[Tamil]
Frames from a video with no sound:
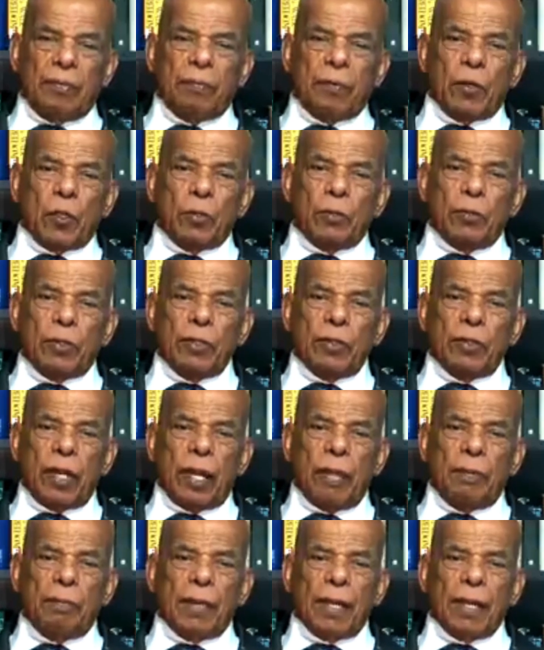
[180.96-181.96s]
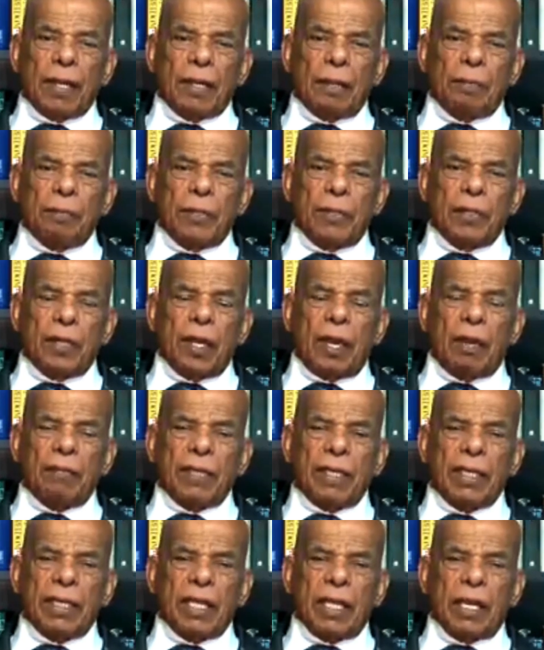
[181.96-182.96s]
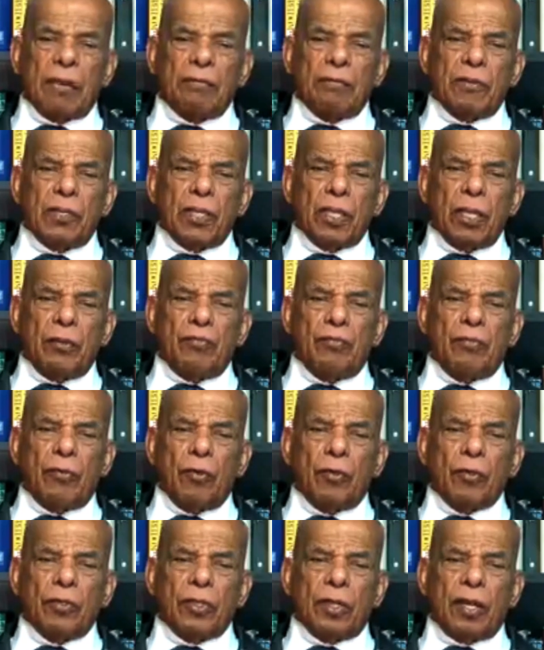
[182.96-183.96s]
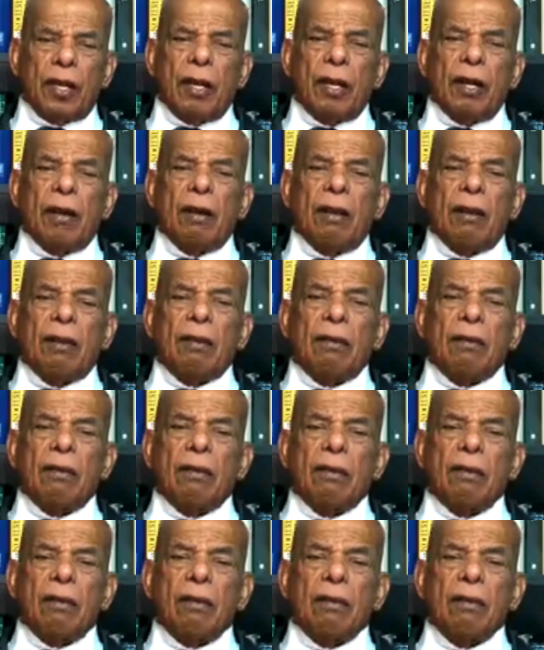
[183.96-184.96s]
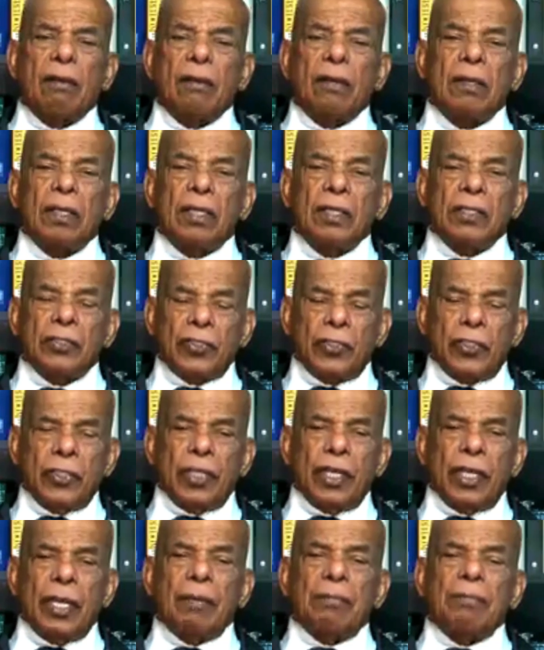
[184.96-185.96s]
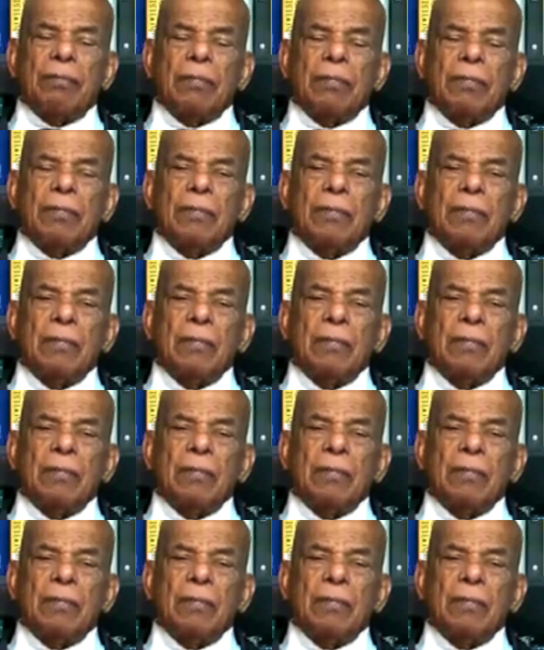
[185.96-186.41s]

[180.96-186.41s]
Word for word: இப்பொழுது பொதுவாக பார்க்க போனால் அமெரிக்காவுடைய ஃபோர்ட் கார் ஜிஎம்